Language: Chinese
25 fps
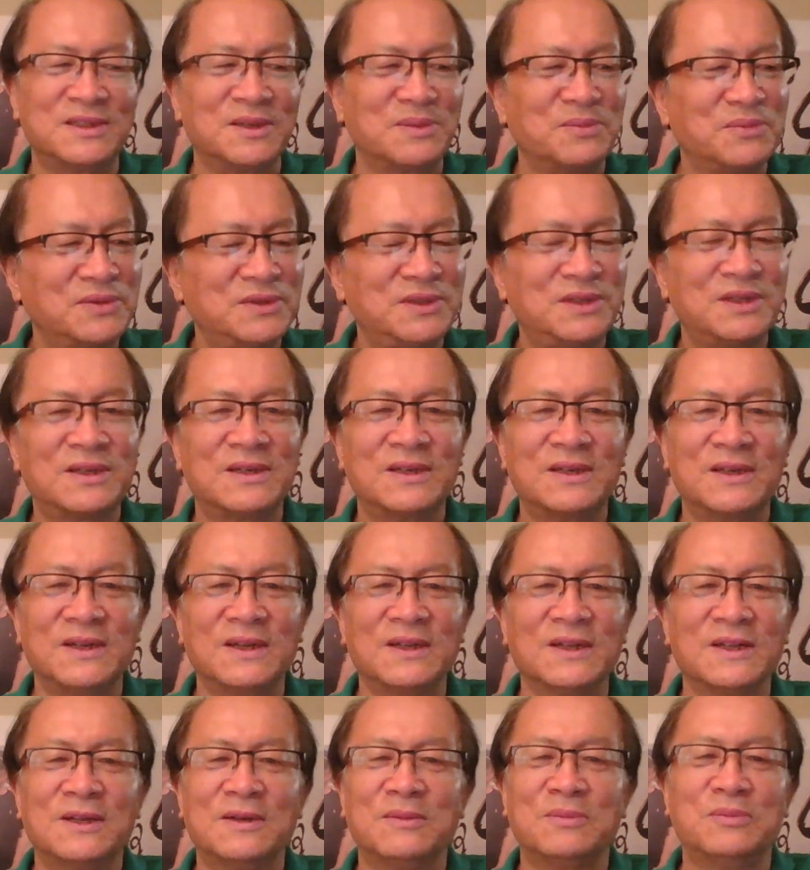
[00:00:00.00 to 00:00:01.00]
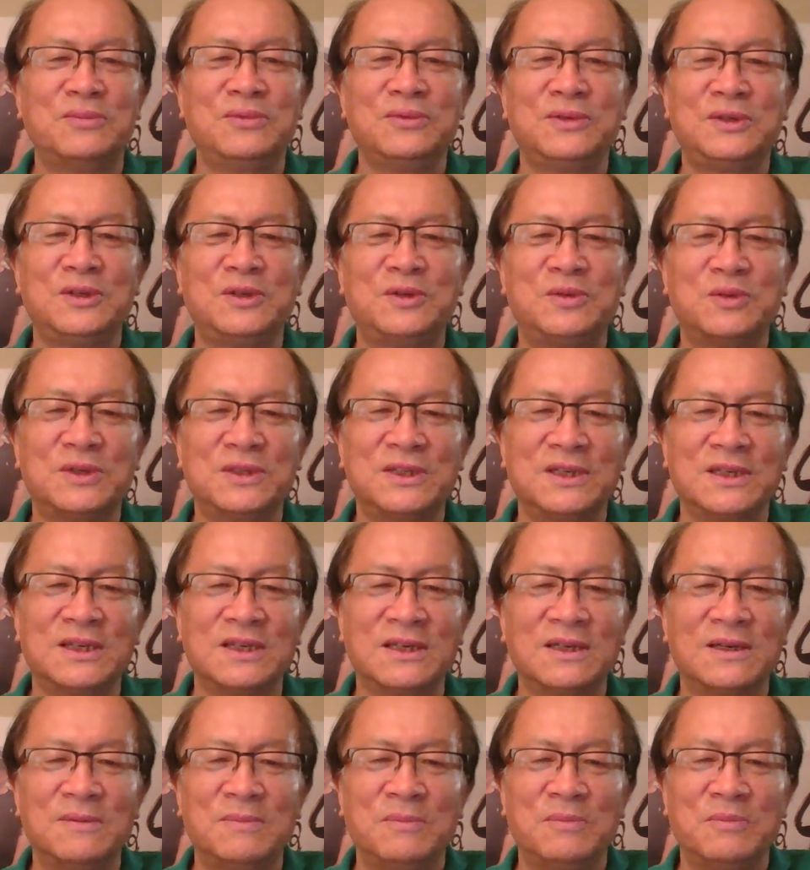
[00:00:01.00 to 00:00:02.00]
这不是，不是说这
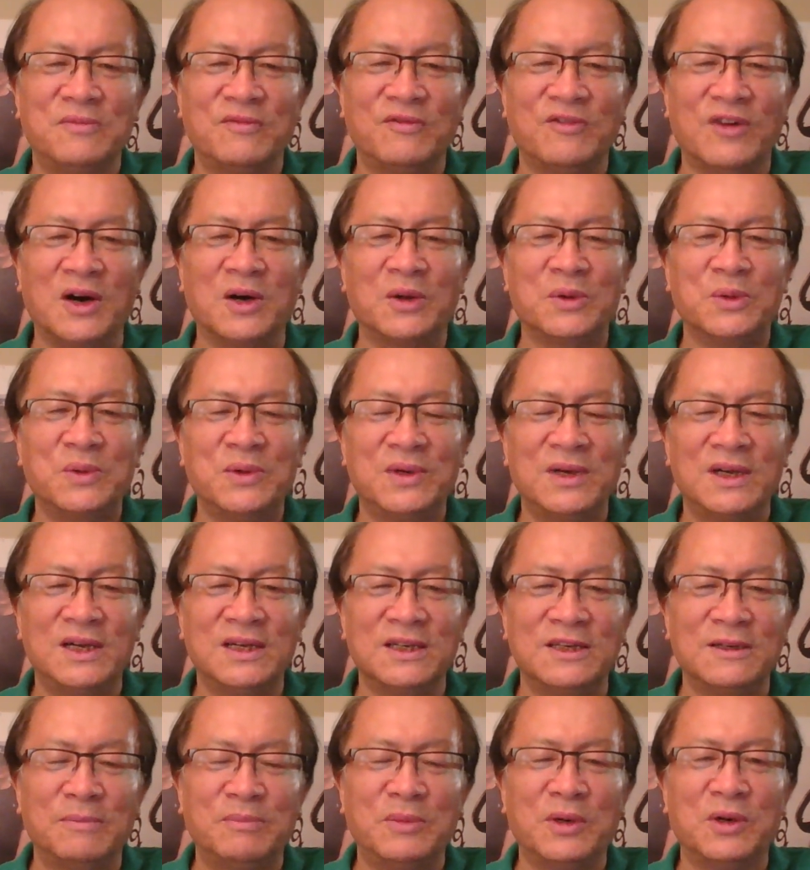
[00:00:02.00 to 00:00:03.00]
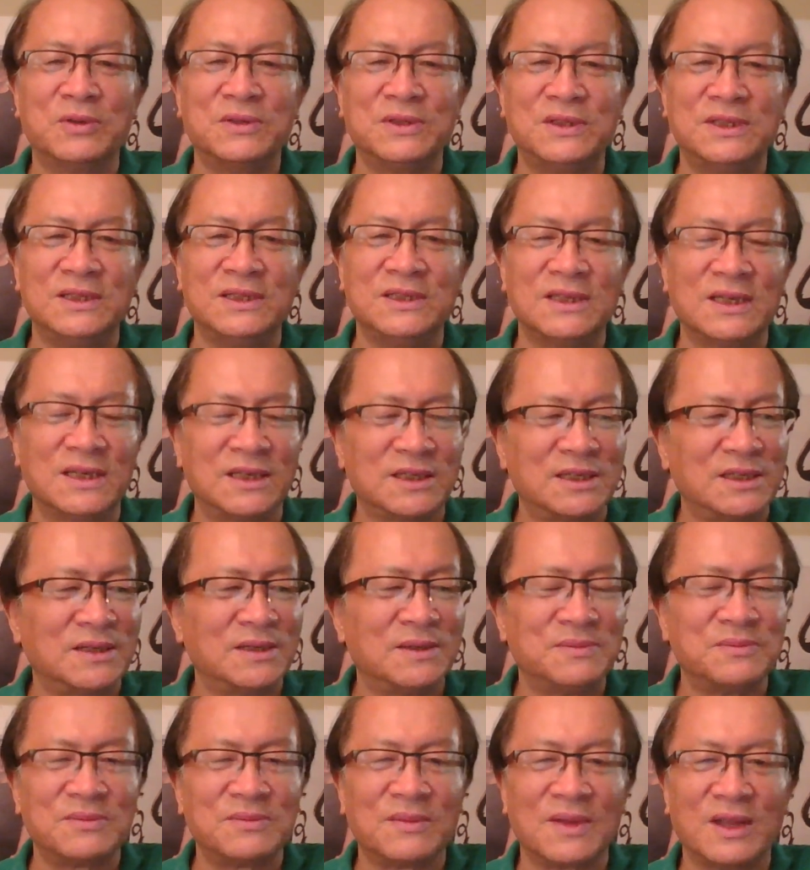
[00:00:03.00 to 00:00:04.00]
个网络或者报纸啊，
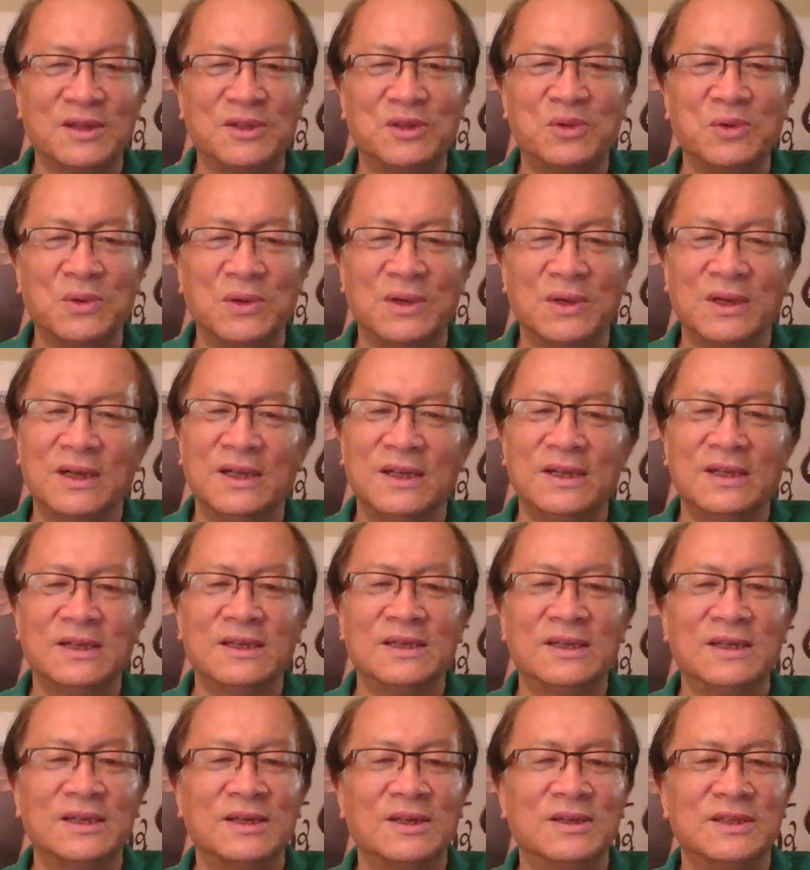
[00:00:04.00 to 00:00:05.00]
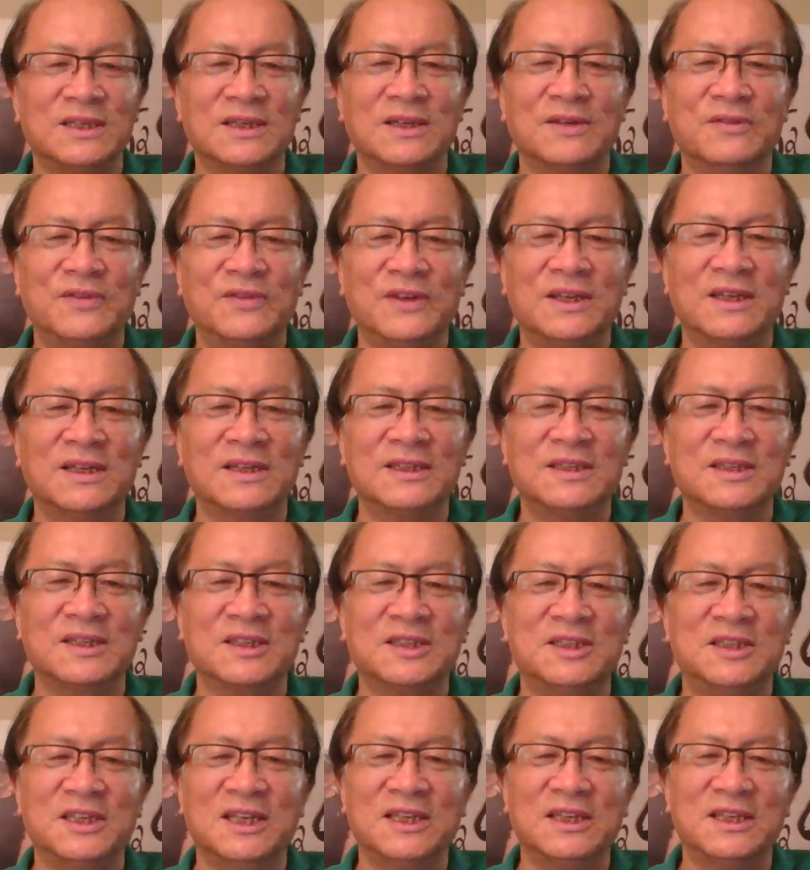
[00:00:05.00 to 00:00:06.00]
这多，个为了这
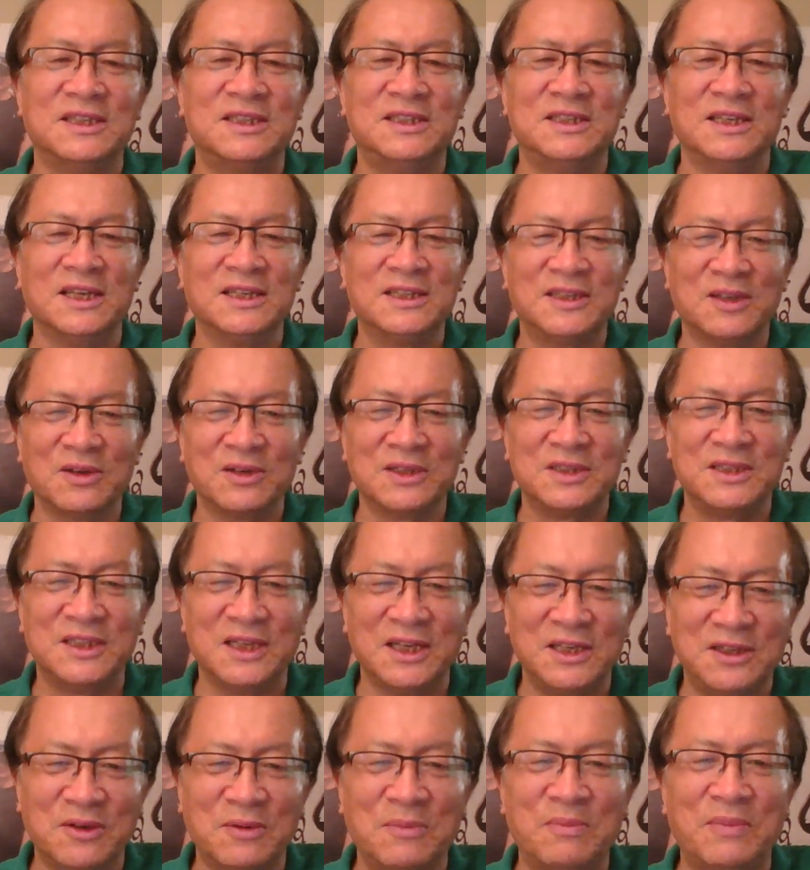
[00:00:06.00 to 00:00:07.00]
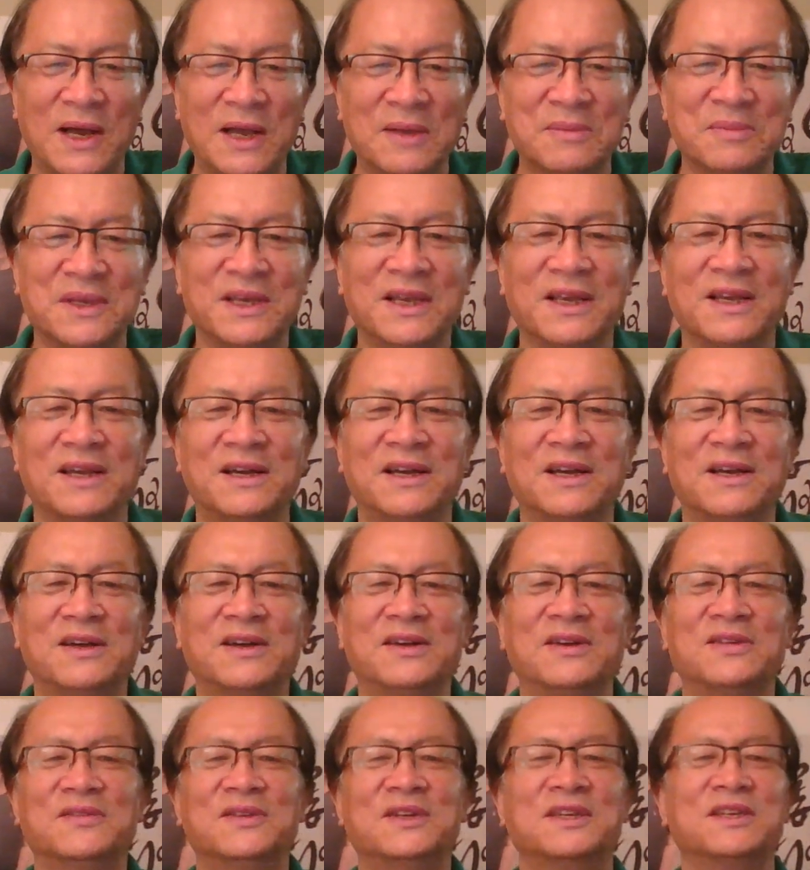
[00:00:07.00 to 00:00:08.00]
个减减少减少版面
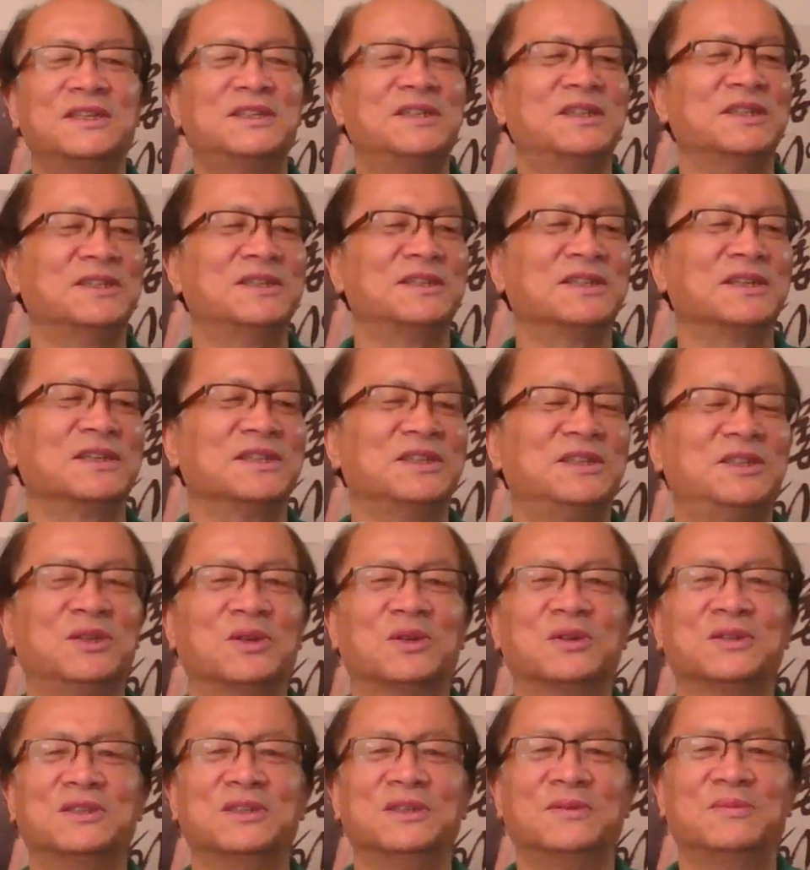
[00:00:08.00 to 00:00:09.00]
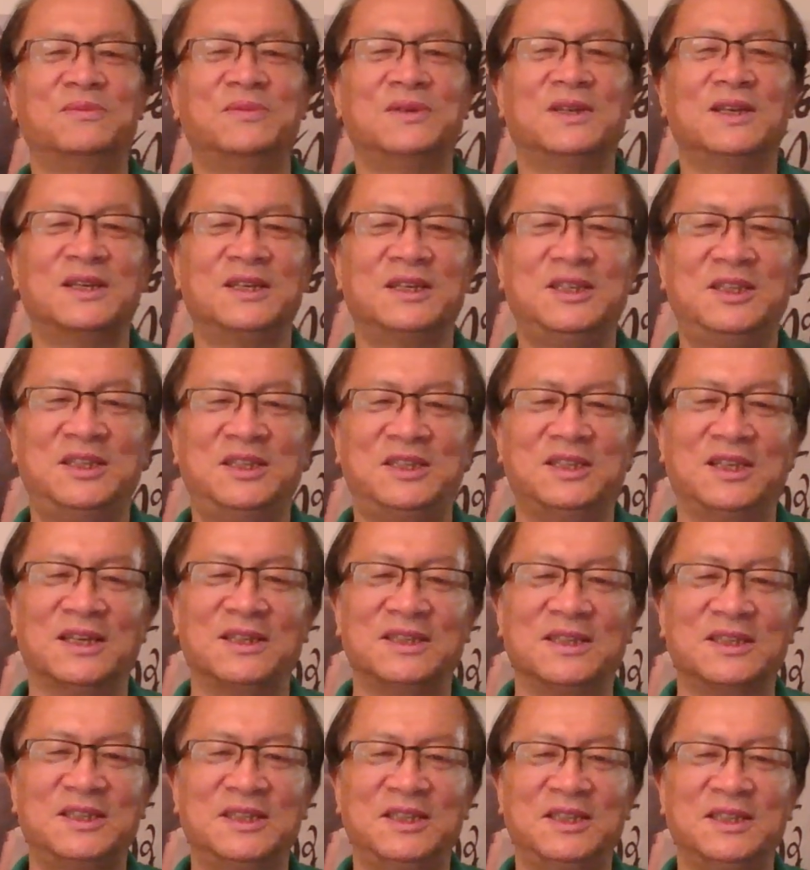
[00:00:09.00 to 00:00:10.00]
啊，为了使这个消息写
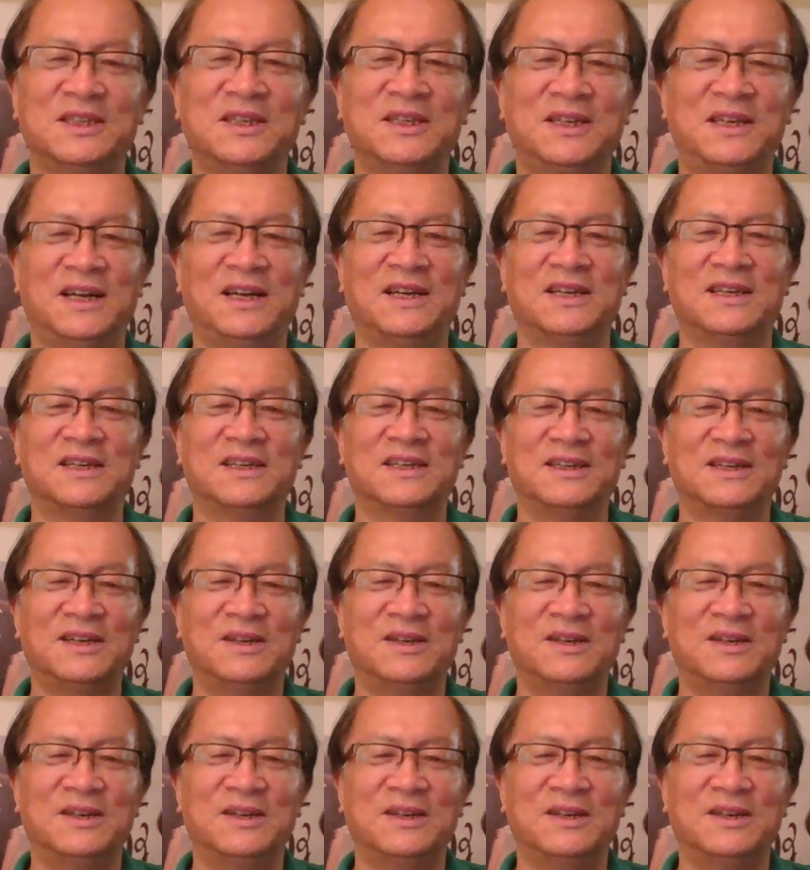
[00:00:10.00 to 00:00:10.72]
的精干啊、